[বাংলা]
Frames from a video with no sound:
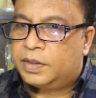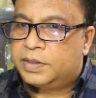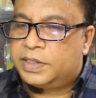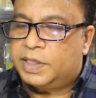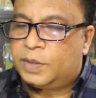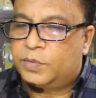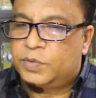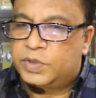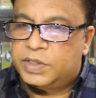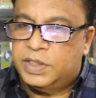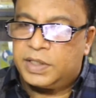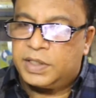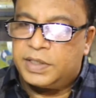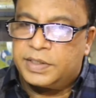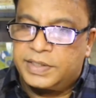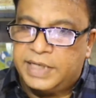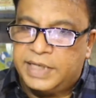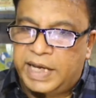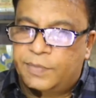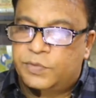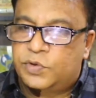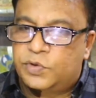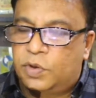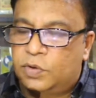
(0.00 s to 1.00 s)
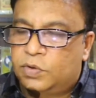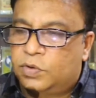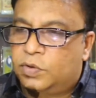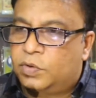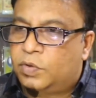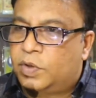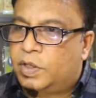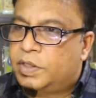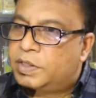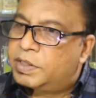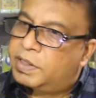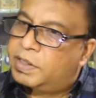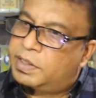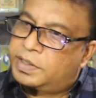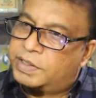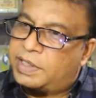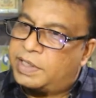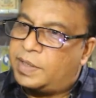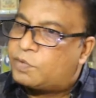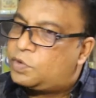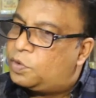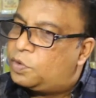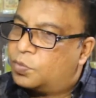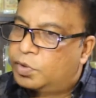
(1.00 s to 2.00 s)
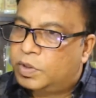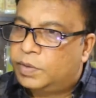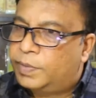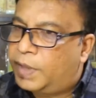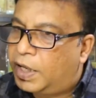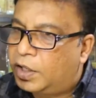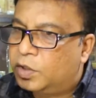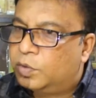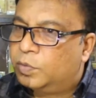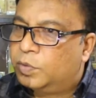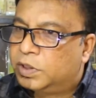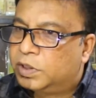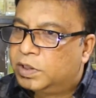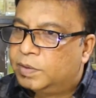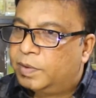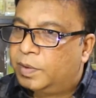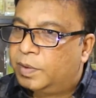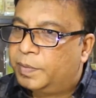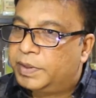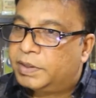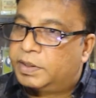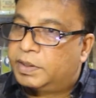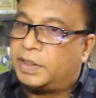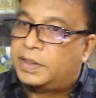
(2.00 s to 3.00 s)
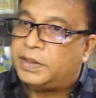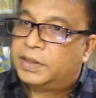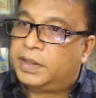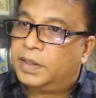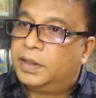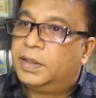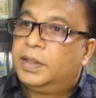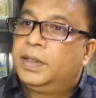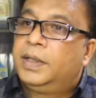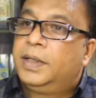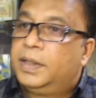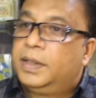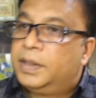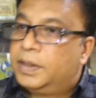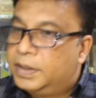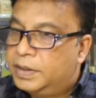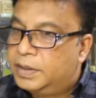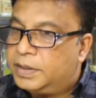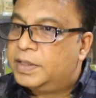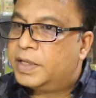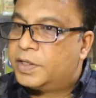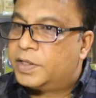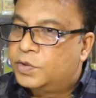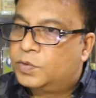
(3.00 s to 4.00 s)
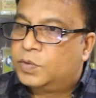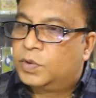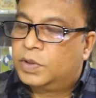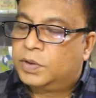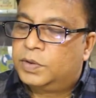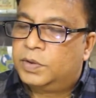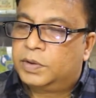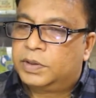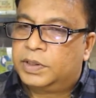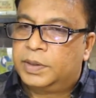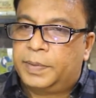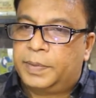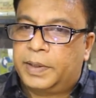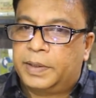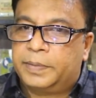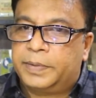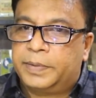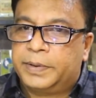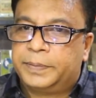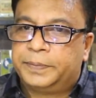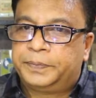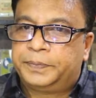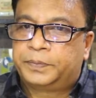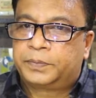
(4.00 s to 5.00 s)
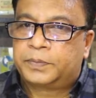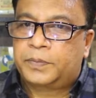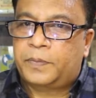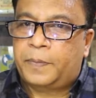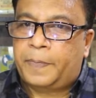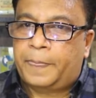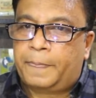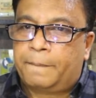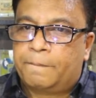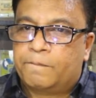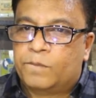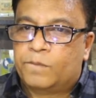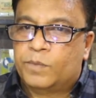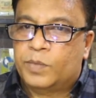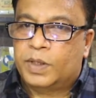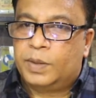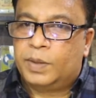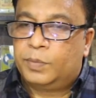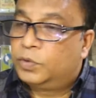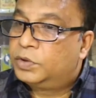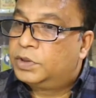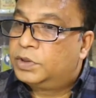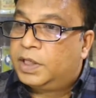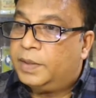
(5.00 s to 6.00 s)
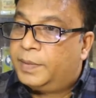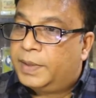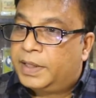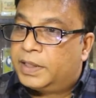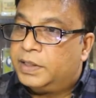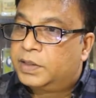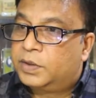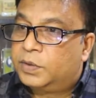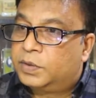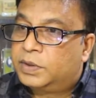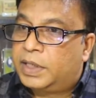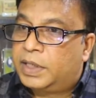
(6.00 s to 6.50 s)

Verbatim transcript: যেমন যে স্ট্যাম্প সংগ্রহ করে সেই স্ট্যাম্প সম্পর্কে ভালো করতে পারবে এটা একটা ইতিহাস তুলে ধরতে পারবে মুদ্রা বেলাতেও